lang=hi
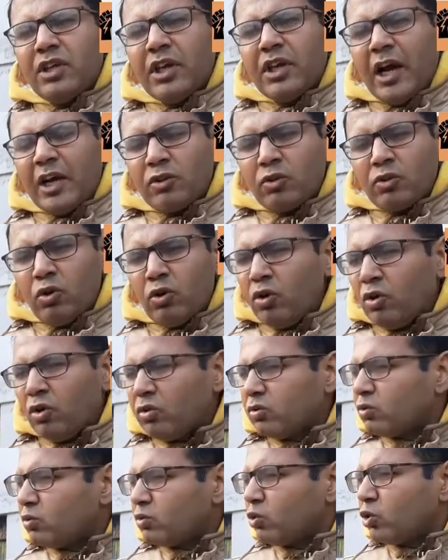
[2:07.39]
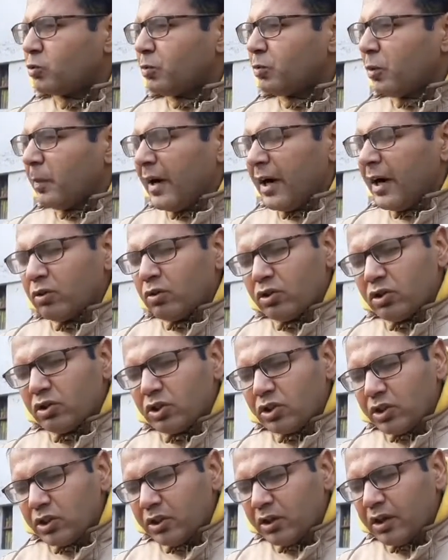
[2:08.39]
या तो कुछ भी बात
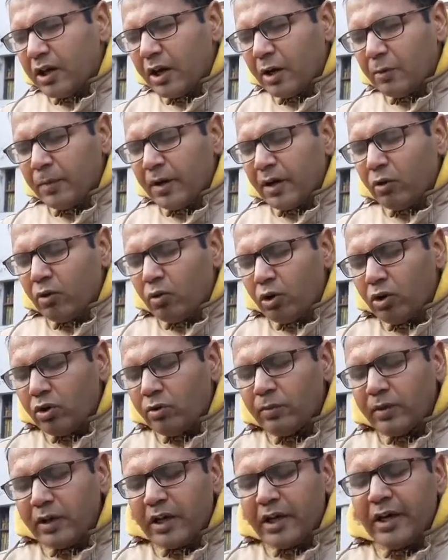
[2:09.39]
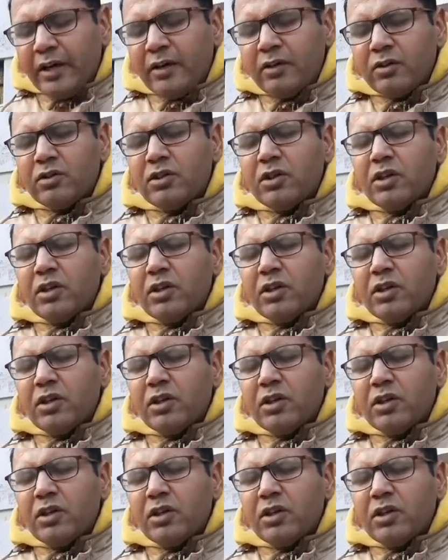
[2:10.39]
होती थी घर में कोई भी है